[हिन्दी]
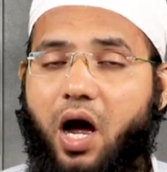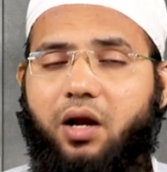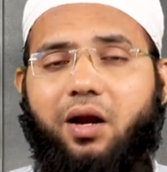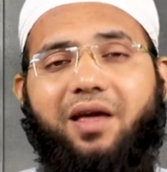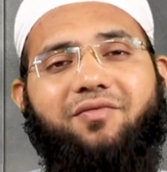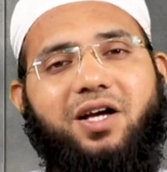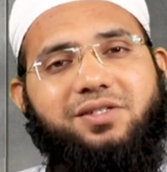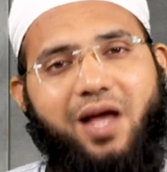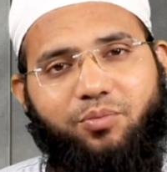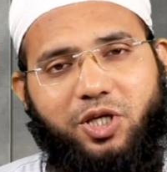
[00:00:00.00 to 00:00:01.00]
जानलेवा
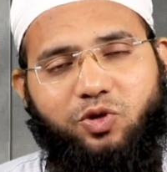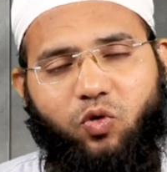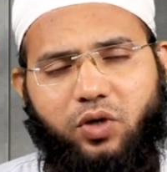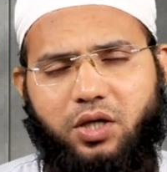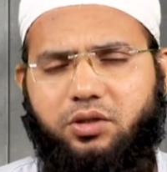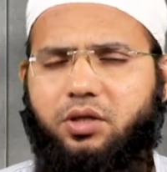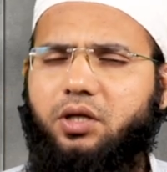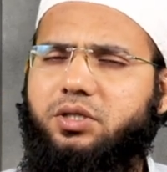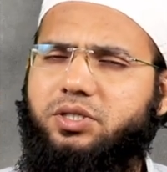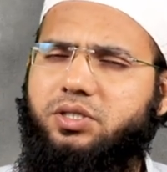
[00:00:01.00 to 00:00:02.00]
साबित हो रही
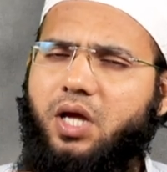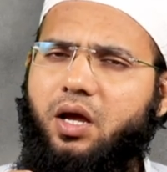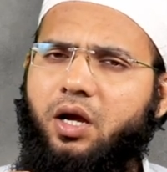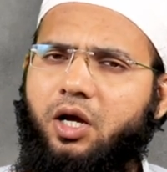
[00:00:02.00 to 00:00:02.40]
हैं जिससे